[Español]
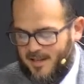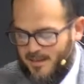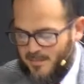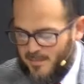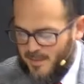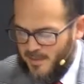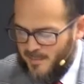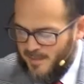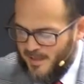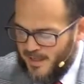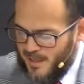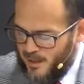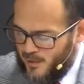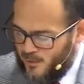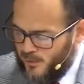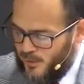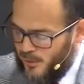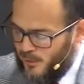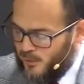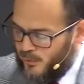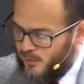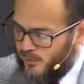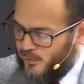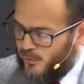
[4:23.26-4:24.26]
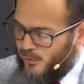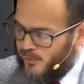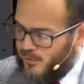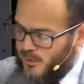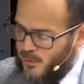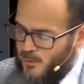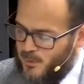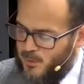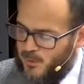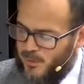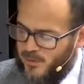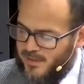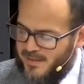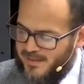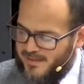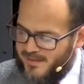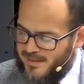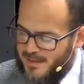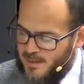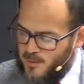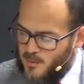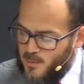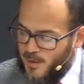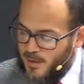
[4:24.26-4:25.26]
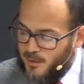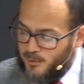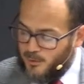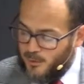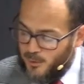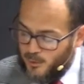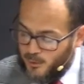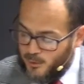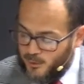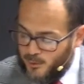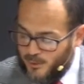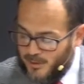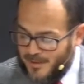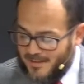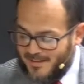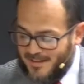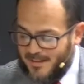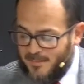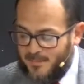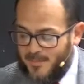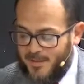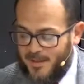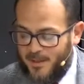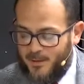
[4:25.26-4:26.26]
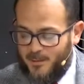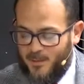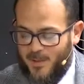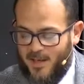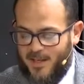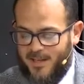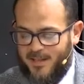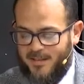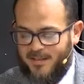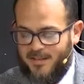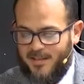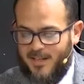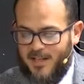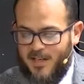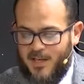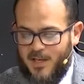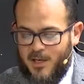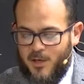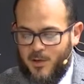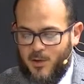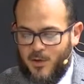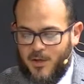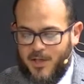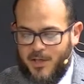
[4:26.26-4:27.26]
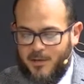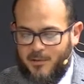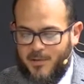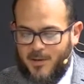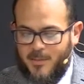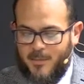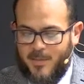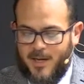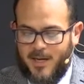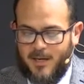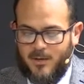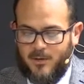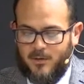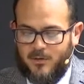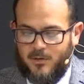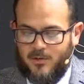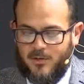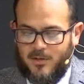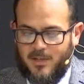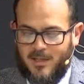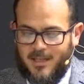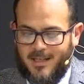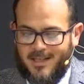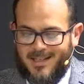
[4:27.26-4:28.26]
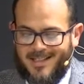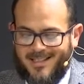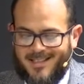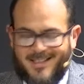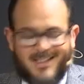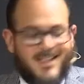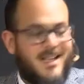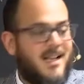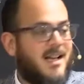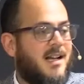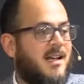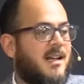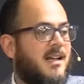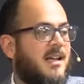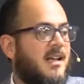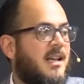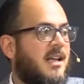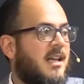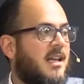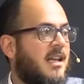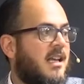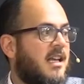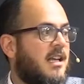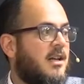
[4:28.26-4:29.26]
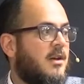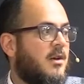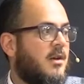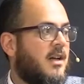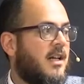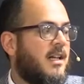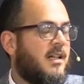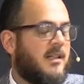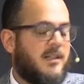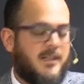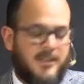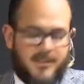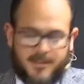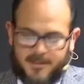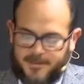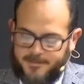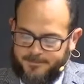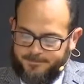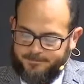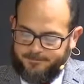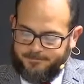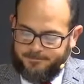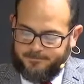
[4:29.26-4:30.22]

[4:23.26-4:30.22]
Primera de Corintios 12.1 dice, en cuanto a los dones espirituales, no quiero hermanos que sean ignorantes.